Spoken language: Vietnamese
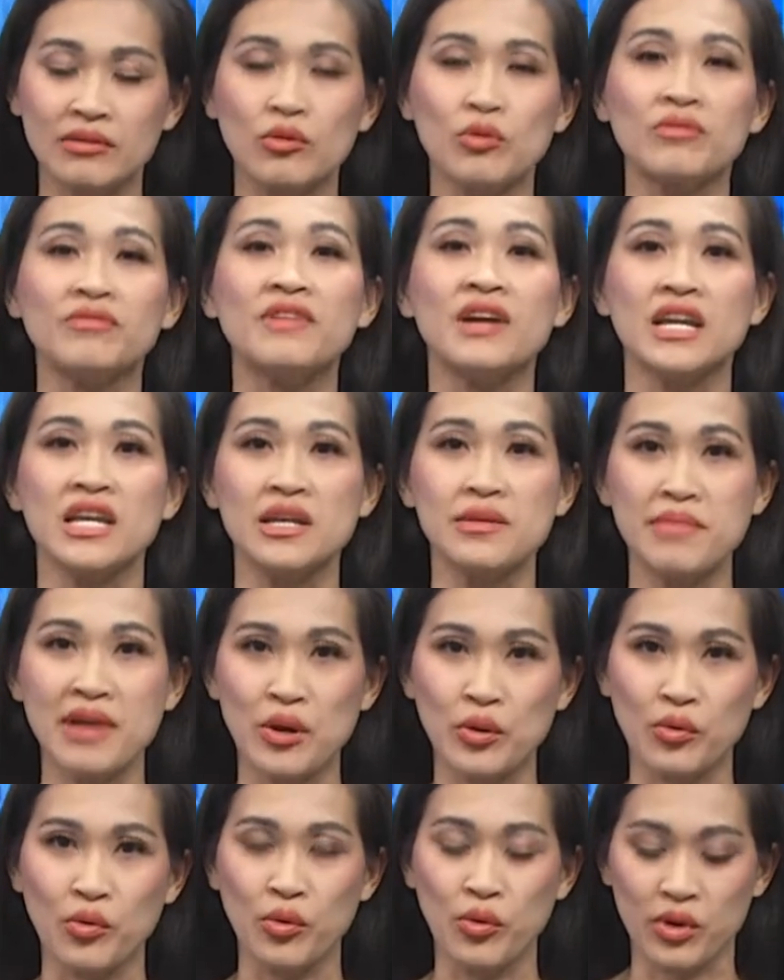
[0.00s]
thuộc về email
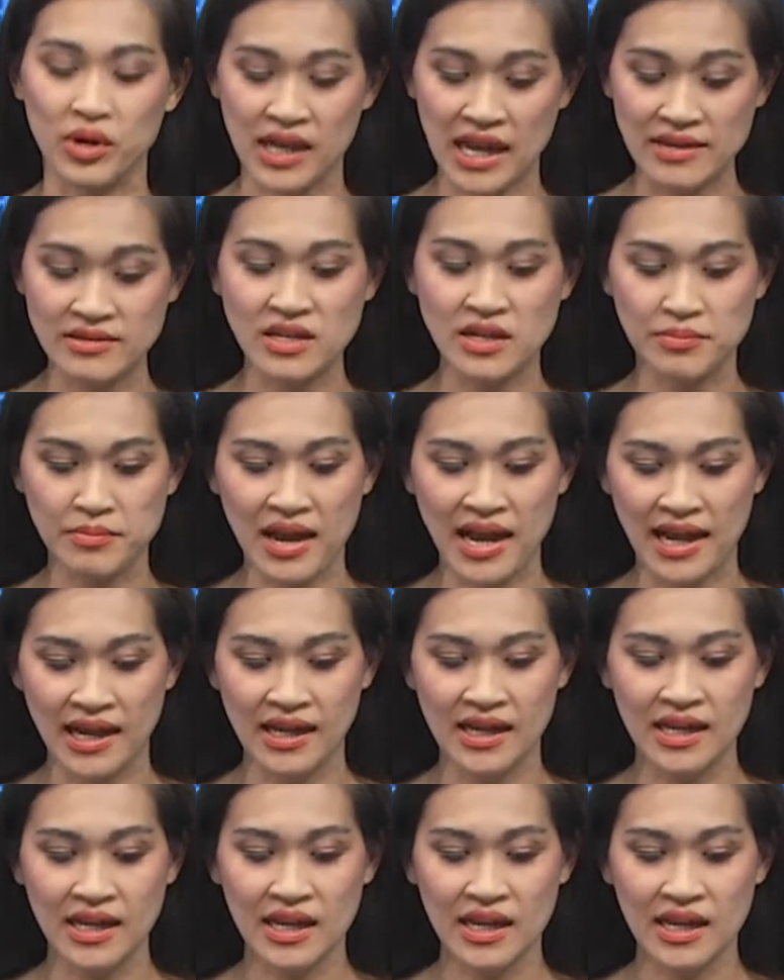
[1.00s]
của cá nhân bà.